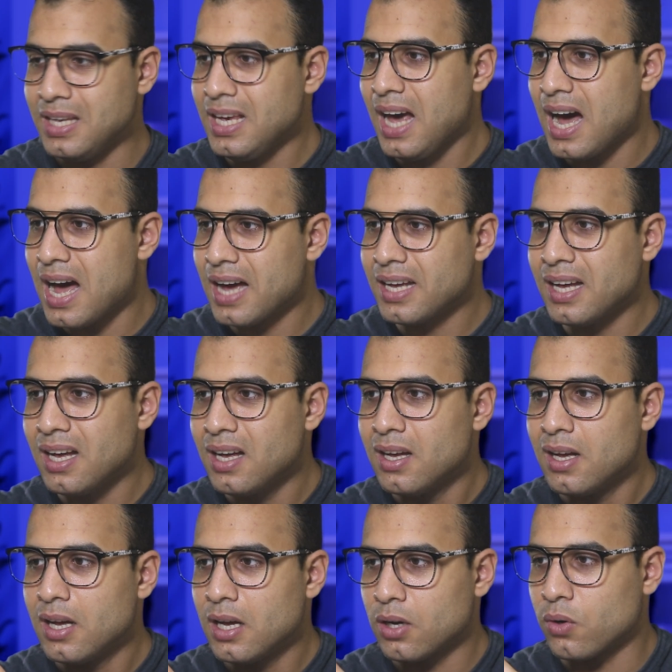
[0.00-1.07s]
دي حاجه
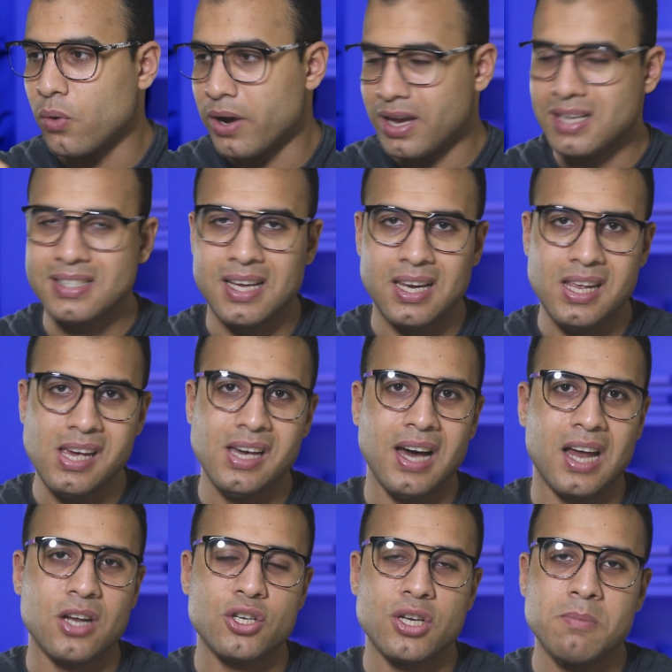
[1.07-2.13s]
كويسه ليك
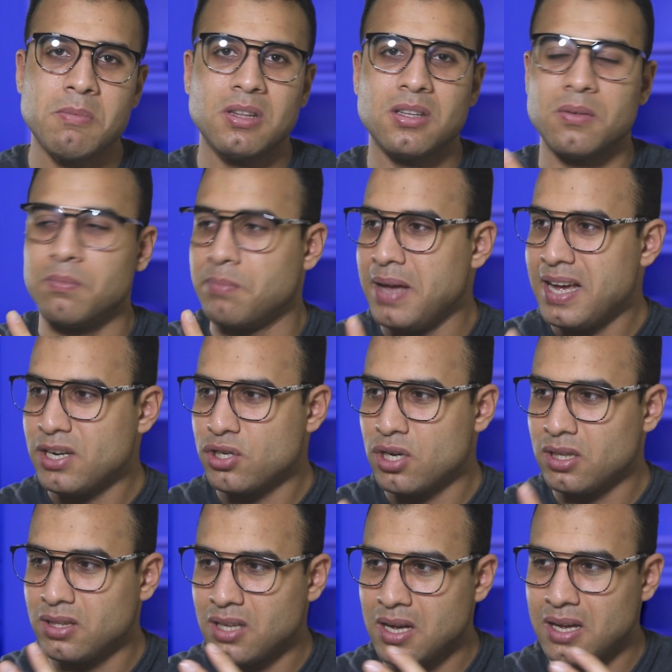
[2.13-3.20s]
علشان ما تبقاش
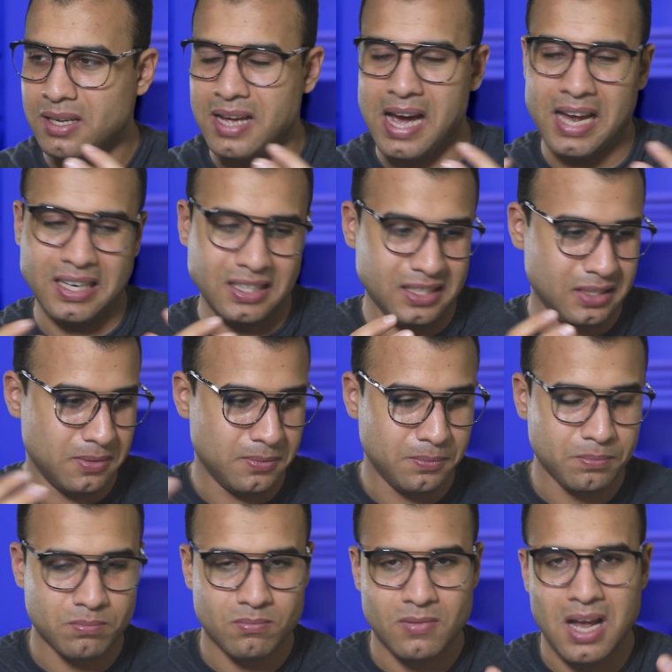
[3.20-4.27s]
انت يعني
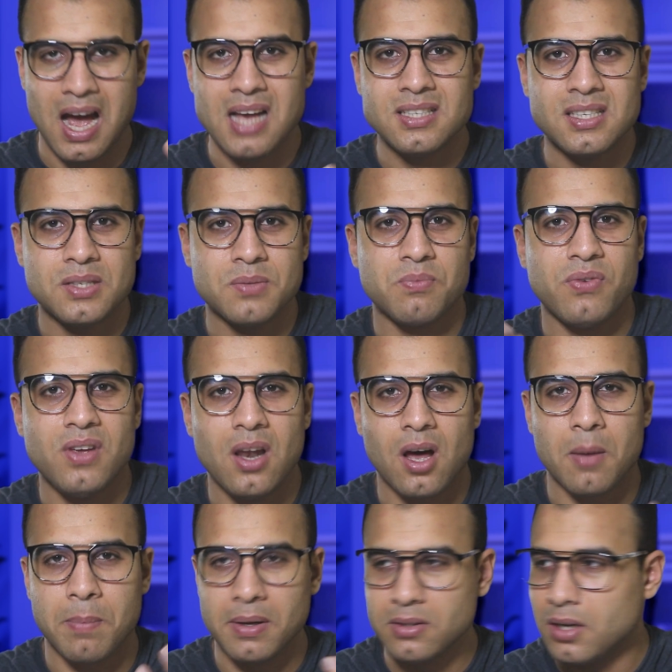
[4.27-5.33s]
حاسس في
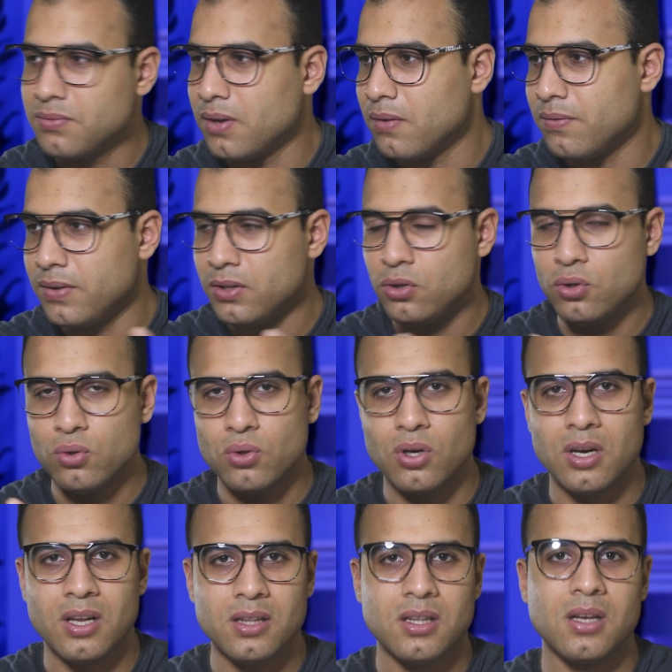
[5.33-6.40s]
لخبطه في الفيديو
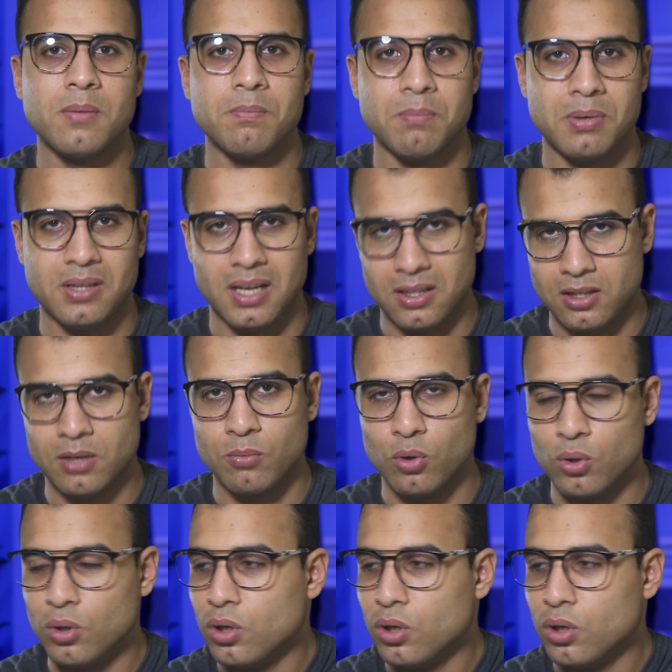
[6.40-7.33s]
اللي انت بتقدمه